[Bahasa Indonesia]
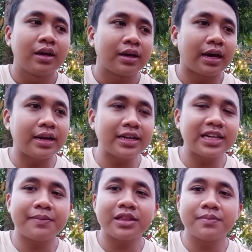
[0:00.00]
karena
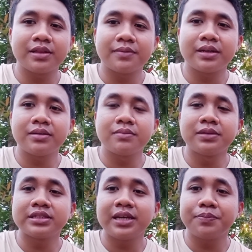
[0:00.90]
kenapa teman-teman
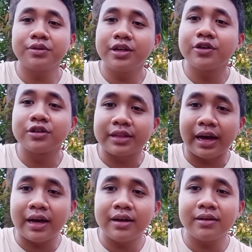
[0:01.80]
meskipun di
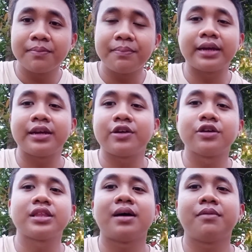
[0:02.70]
kota baik di
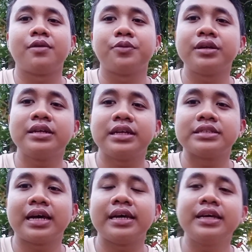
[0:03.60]
kota maupun di
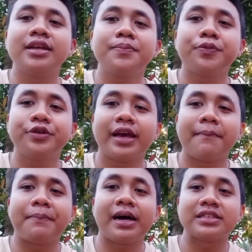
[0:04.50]
desa ini punya
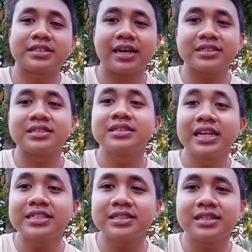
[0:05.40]
pasar
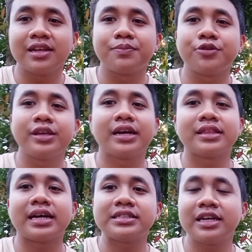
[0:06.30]
sendiri-sendiri punya
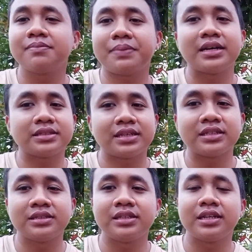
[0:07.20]
target pasar
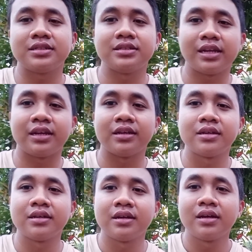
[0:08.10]
sendiri-sendiri
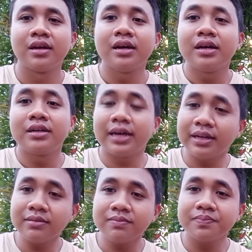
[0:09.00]

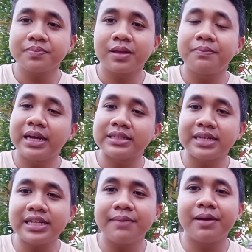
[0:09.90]
dan
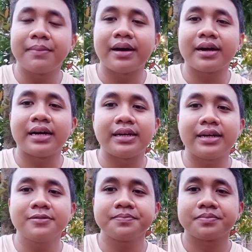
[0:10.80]
biasanya memang kadang